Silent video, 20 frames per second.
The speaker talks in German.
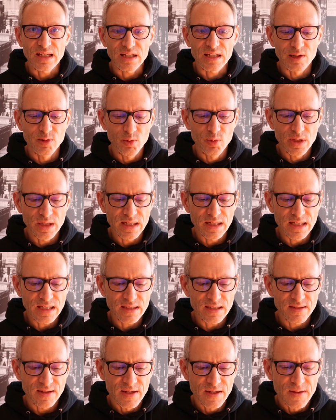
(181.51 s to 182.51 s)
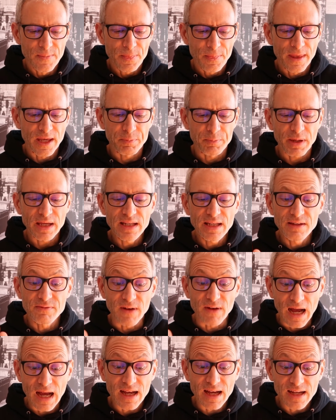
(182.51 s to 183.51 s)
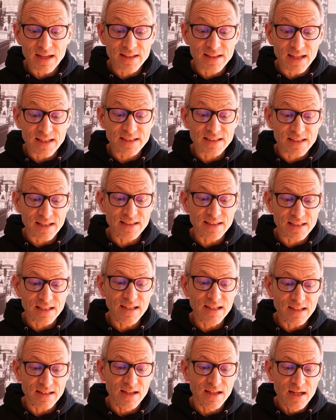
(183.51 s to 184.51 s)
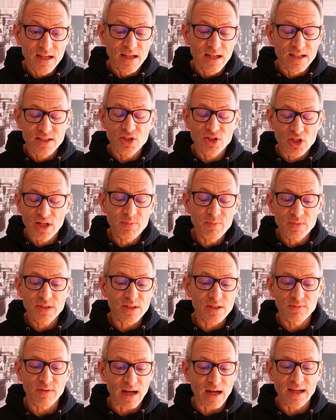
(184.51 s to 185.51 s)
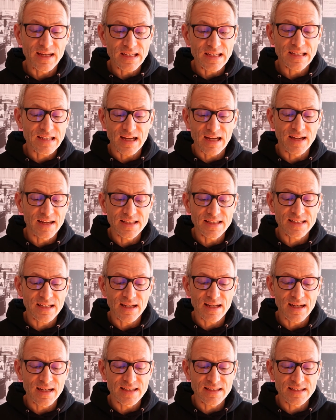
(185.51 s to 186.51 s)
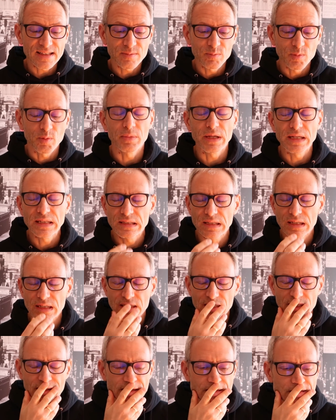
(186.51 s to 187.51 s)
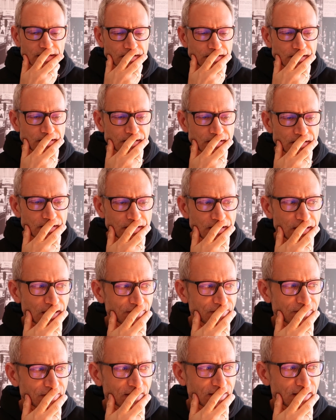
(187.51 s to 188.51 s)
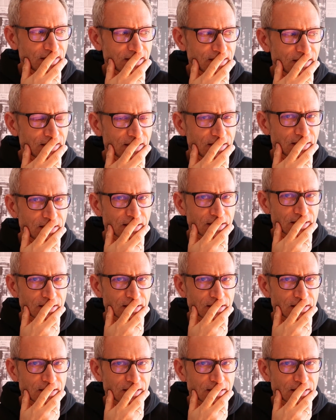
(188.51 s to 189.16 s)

ich lüge nicht, ich bringe die Wahrheit jetzt ans Licht, es stimmt, so wahr ich Kaiser heiße, im Moment, ich hab's vergessen.